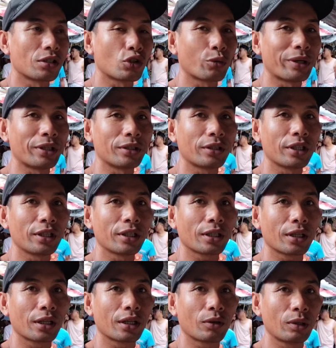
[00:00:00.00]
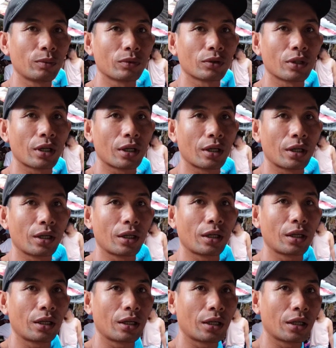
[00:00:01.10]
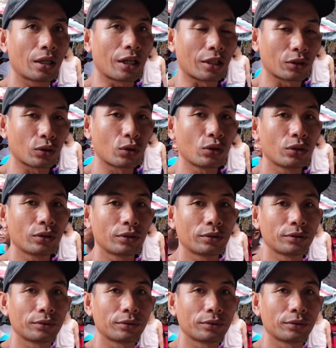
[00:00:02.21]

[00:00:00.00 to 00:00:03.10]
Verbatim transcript: 120 ya ka, kwan, ka karton.